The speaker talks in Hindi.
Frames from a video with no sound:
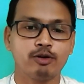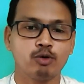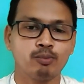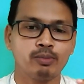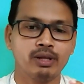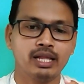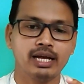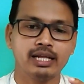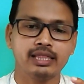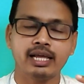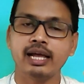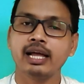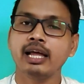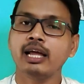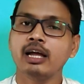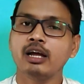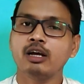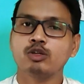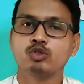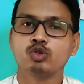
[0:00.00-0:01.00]
देखने को मिल जाता है
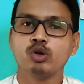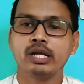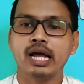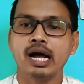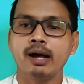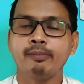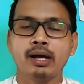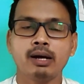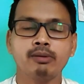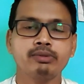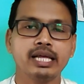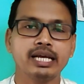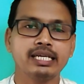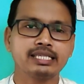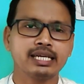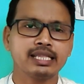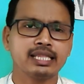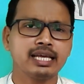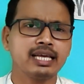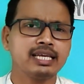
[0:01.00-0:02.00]
तो यहाँ पे आप
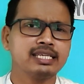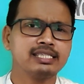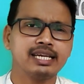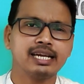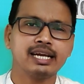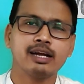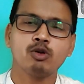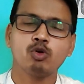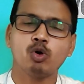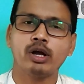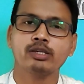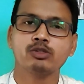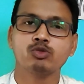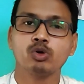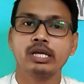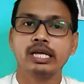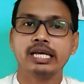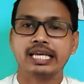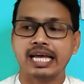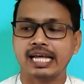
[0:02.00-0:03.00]
देख सकते हैं किस तरह का
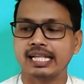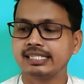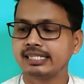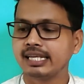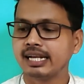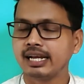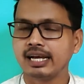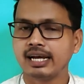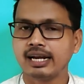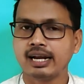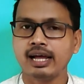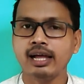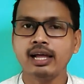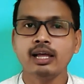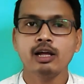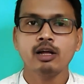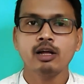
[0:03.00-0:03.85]
नॉइज को ये कैंसिल